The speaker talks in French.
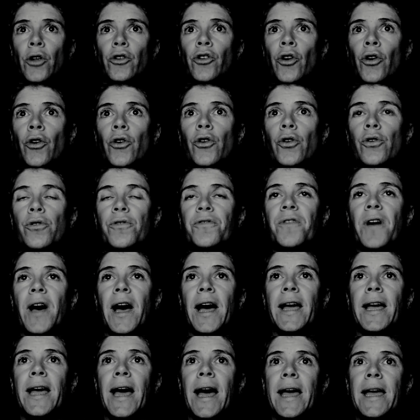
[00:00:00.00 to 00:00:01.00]
tant que le
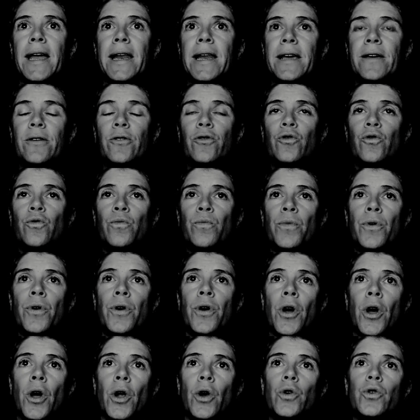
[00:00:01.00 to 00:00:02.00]
fracas et l'écume,
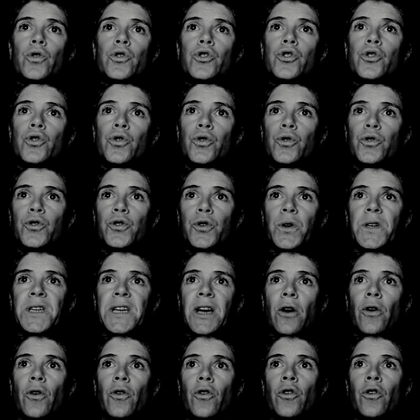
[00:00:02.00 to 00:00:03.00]
le jus de ce
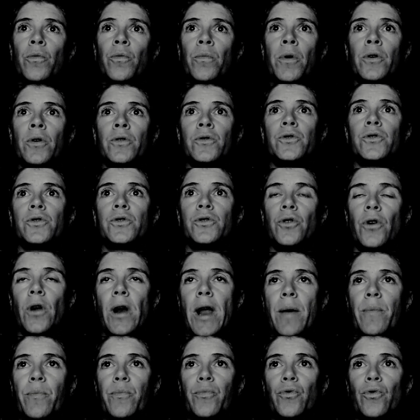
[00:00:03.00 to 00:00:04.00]
qui recommence dans
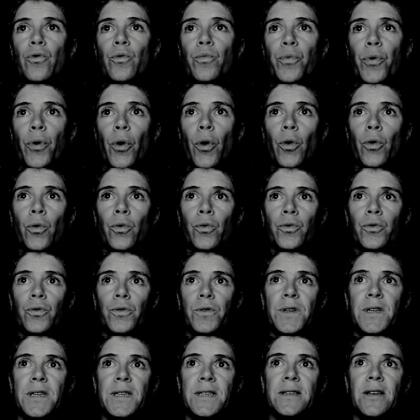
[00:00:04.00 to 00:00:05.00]
la pulpe ronde
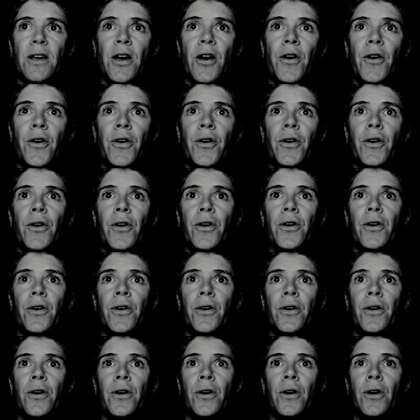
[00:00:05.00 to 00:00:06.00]
des heures.
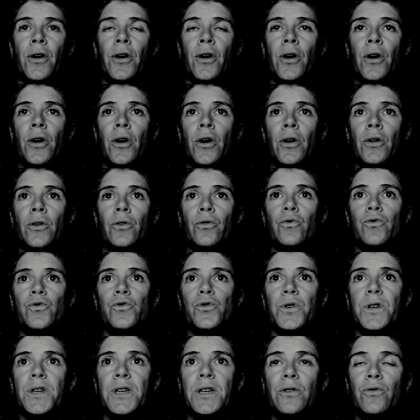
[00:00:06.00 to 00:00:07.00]
Tout
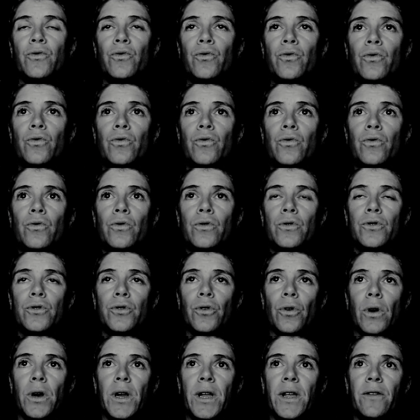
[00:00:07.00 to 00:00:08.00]
ce qui nous coule
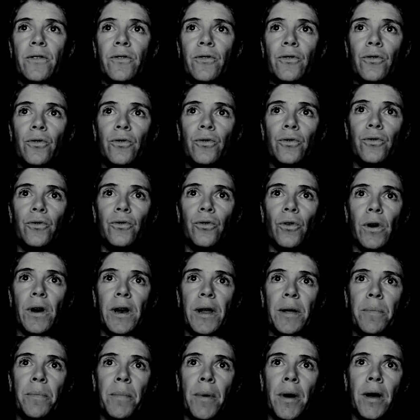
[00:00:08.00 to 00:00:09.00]
sur les yeux, sur
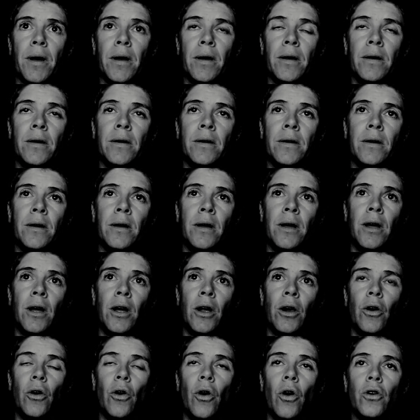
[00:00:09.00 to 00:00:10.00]
les mains,
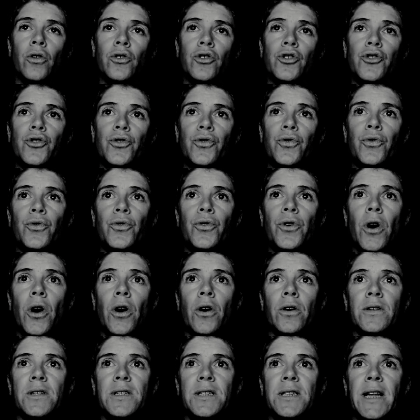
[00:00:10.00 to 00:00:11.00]
l'orange de nos
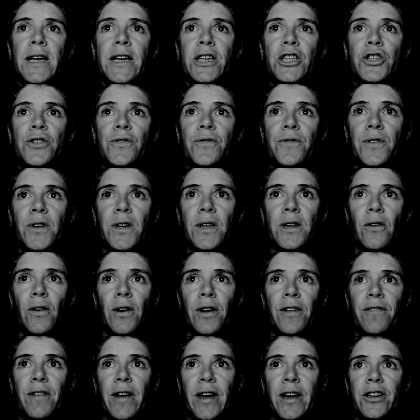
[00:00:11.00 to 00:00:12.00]
corps inachevés dans
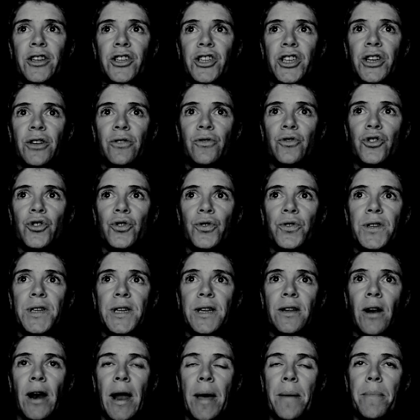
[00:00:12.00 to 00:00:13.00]
les vergers
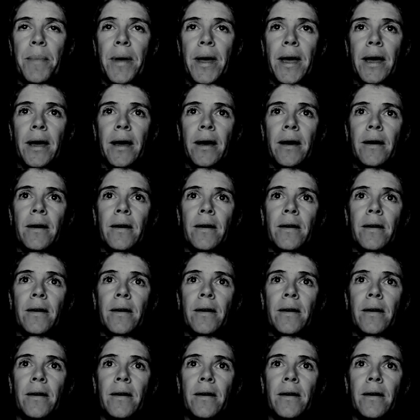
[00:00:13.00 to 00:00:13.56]
enjetés dans la mer.